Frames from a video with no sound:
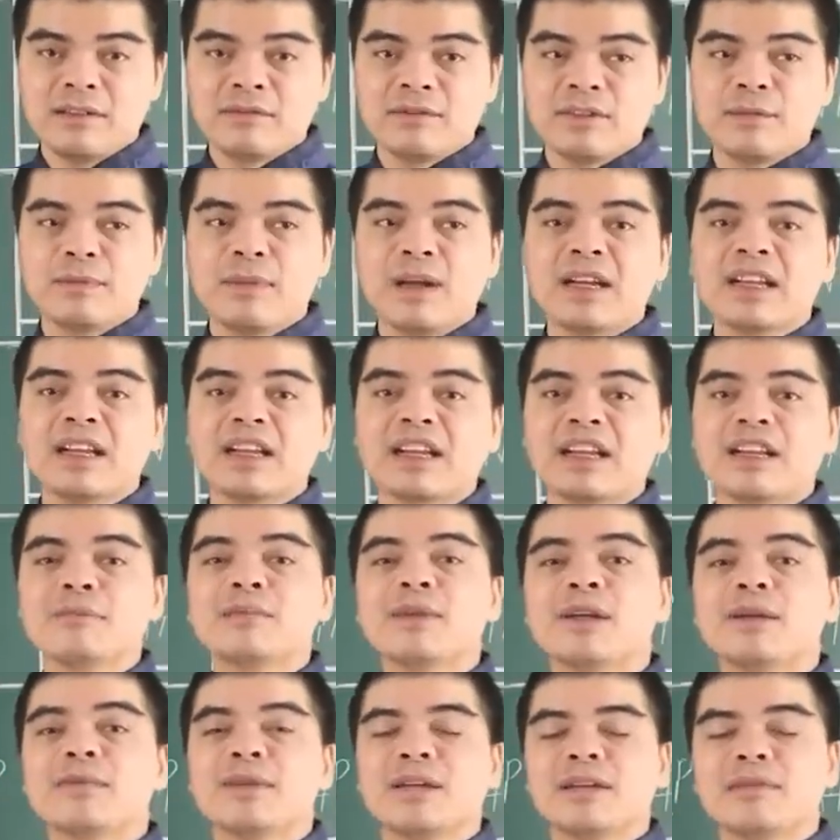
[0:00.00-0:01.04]
và mang lại cái
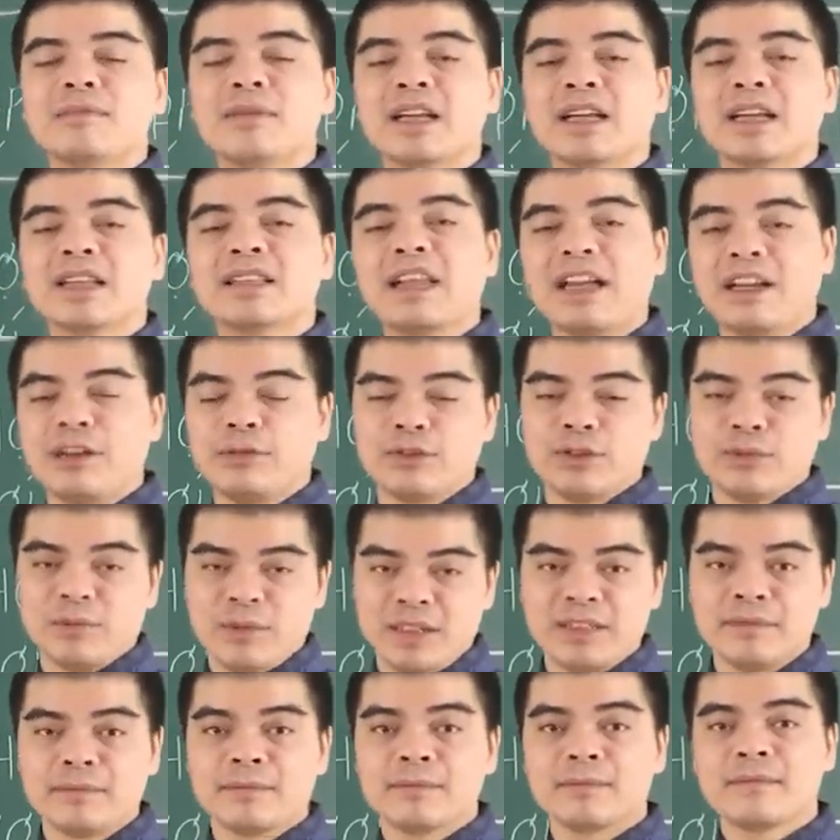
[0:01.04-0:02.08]
may mắn mà lại cái tài lộc cho
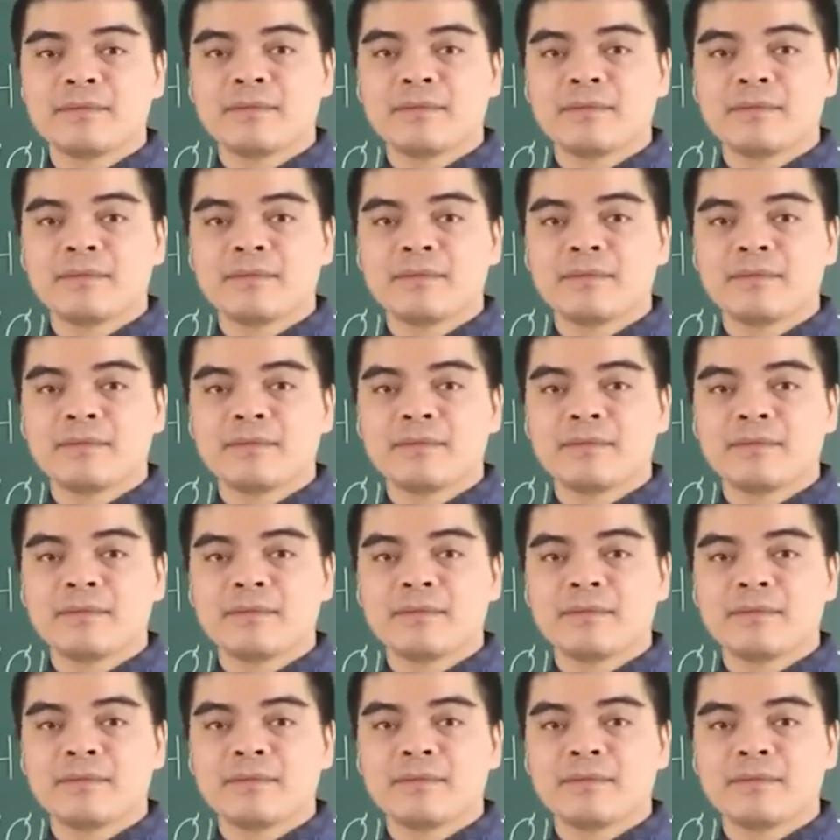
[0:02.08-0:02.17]
mình